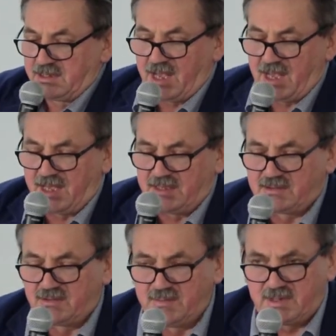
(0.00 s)
na
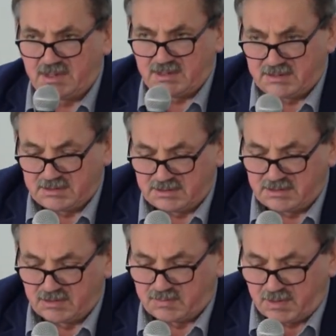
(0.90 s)
sumę
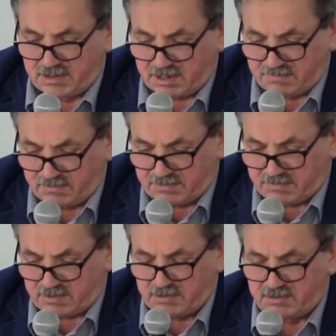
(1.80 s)
e, gospodarstw w
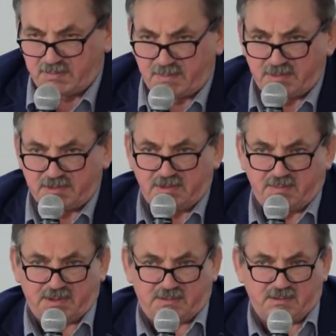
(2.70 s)
województwie zachodniopomorskim
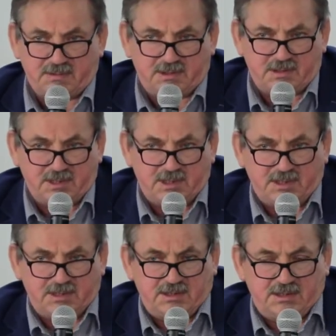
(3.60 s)
pracujących
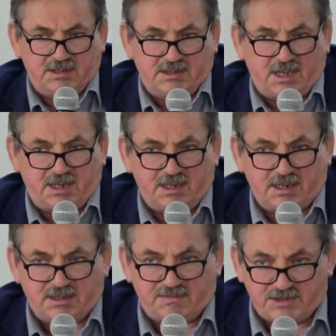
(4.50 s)
e, na
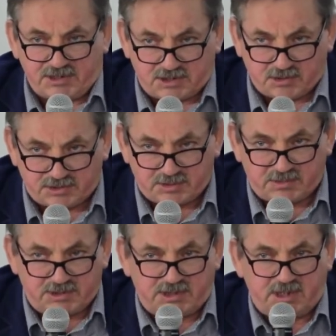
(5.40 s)
rynek jest 28
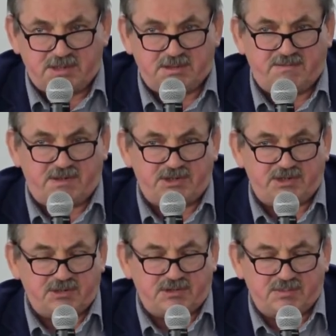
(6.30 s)
tysięcy,
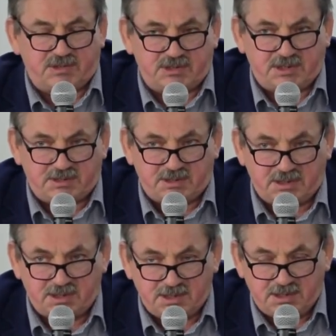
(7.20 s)
28 tysięcy
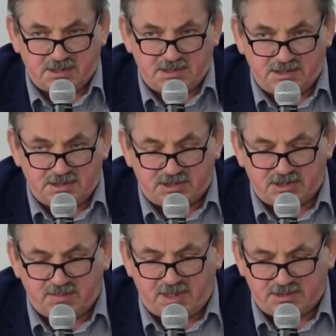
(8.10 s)

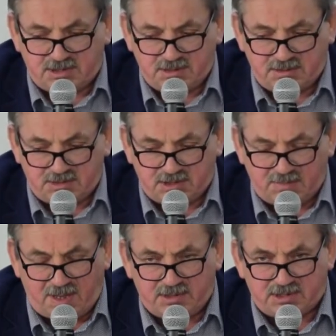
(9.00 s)
czy, ma, czy, czy
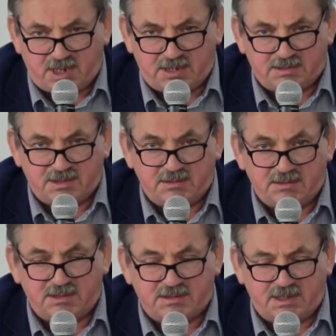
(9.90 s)
mamy szansę? No
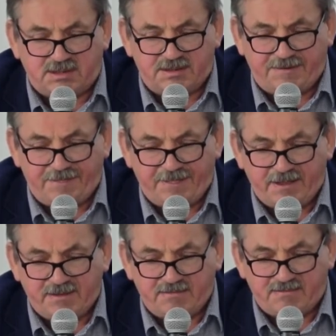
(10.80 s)
niestety
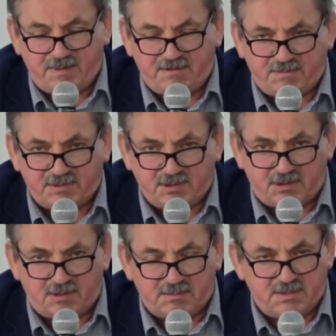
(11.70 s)
wbrew
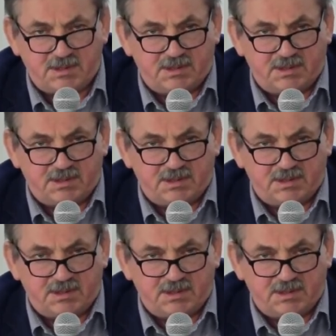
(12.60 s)
pozorom